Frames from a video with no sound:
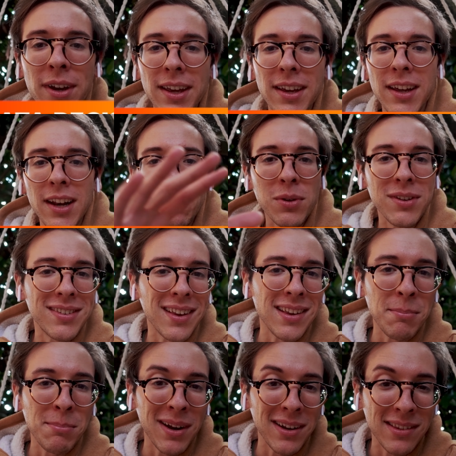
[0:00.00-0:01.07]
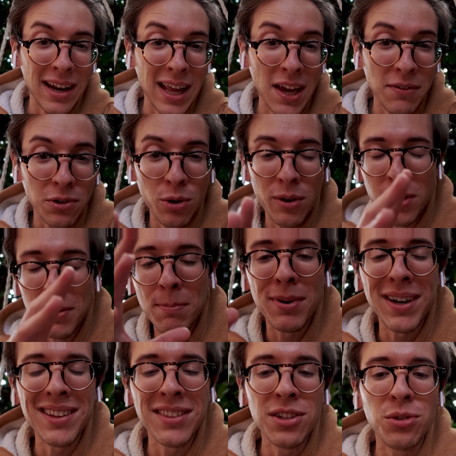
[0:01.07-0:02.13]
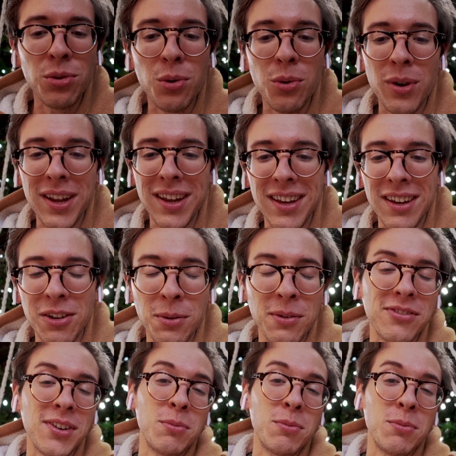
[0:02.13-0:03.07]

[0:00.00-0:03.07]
che lui sta sempre al telefono, lui è un imprenditore